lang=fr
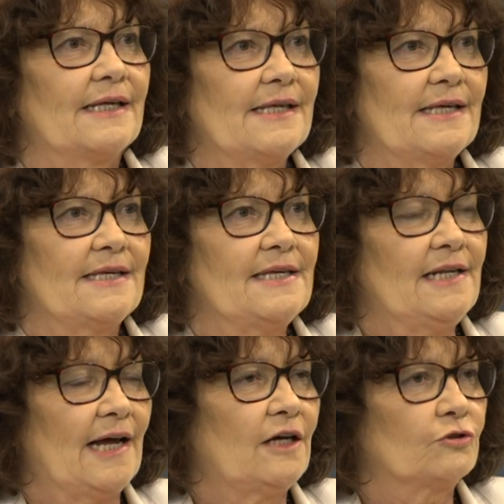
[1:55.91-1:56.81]
Et
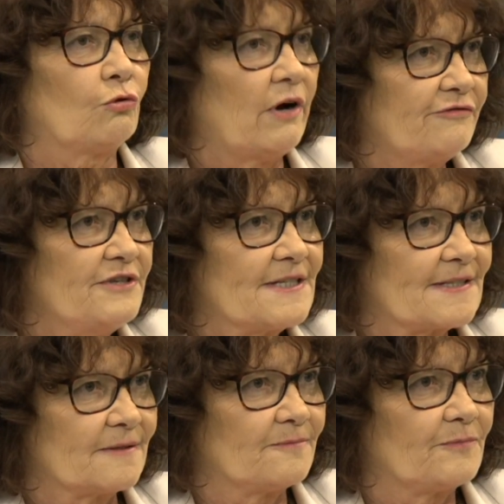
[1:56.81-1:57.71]
il a trois
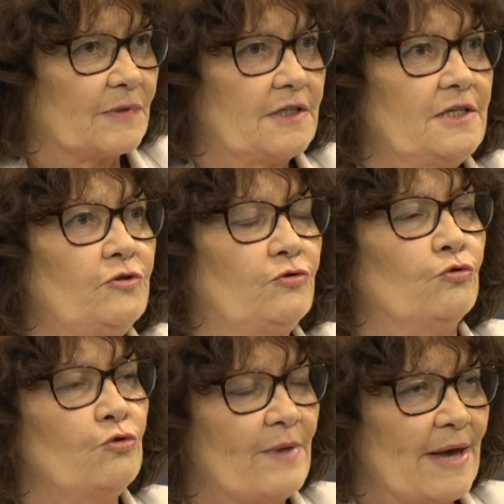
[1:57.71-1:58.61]
fils qui
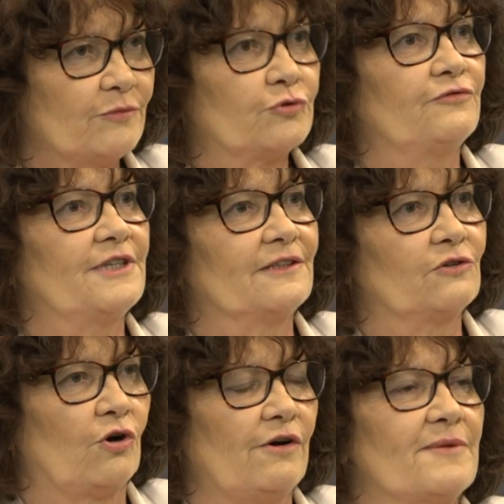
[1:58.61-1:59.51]
eux-mêmes
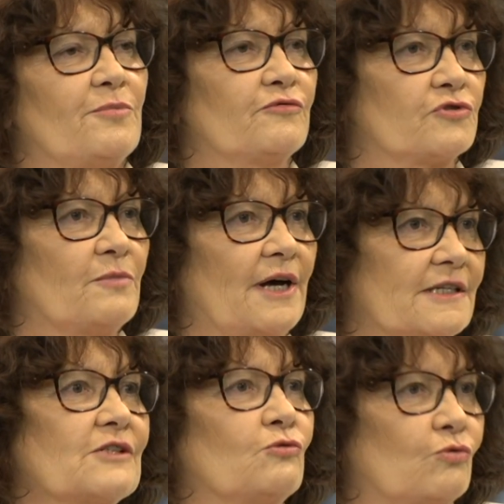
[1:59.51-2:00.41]
deviennent grands et peuvent se
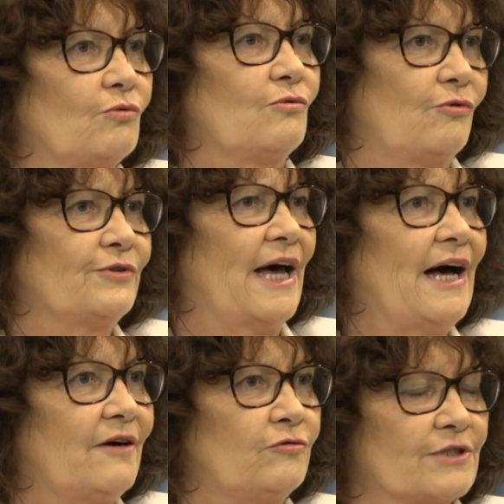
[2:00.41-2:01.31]
marier. Donc on a
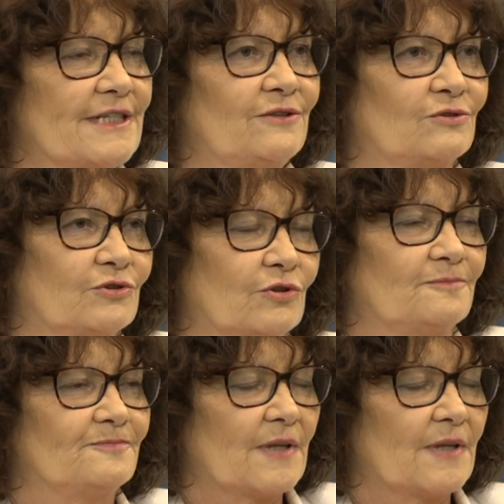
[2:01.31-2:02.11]
avancé dans le temps.